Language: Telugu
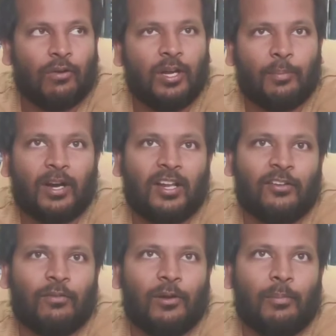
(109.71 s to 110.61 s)
కొన్ని
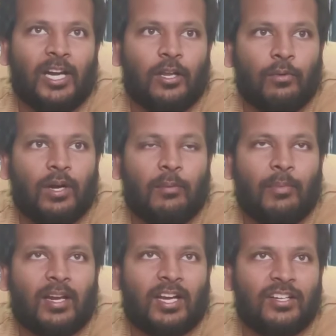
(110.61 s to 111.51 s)
ప్రోడక్ట్స్ వాళ్ళు బయట కూడా
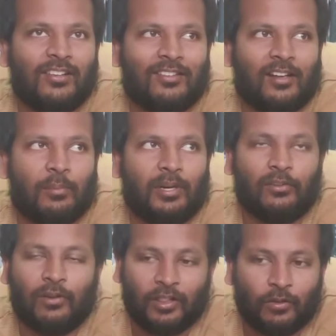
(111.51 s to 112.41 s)
మార్కెట్ చేస్తున్నారు
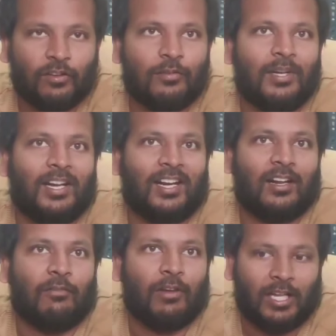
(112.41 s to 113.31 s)
అనమాట సో అందుకోసం నేను
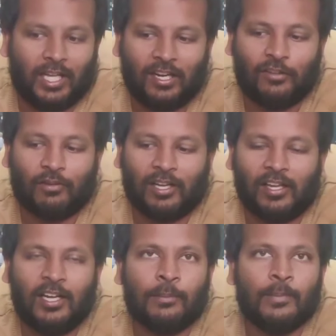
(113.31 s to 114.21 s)
ఉన్నాను ఏరియస్
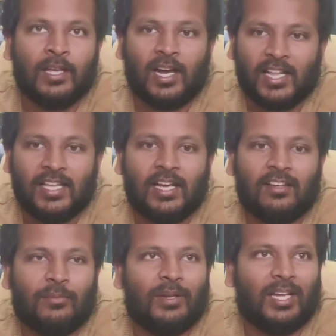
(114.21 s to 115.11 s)
వాళ్ళదని అది
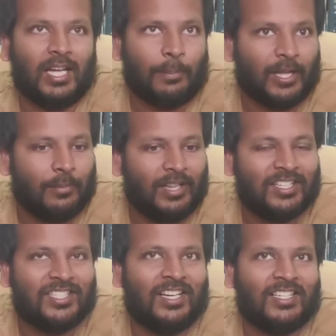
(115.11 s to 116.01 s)
కాసి మీరు ఇంకా పది
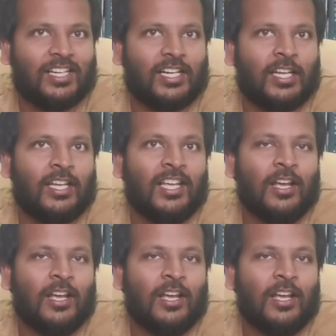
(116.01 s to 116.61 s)
మందికి షేర్ చేయండి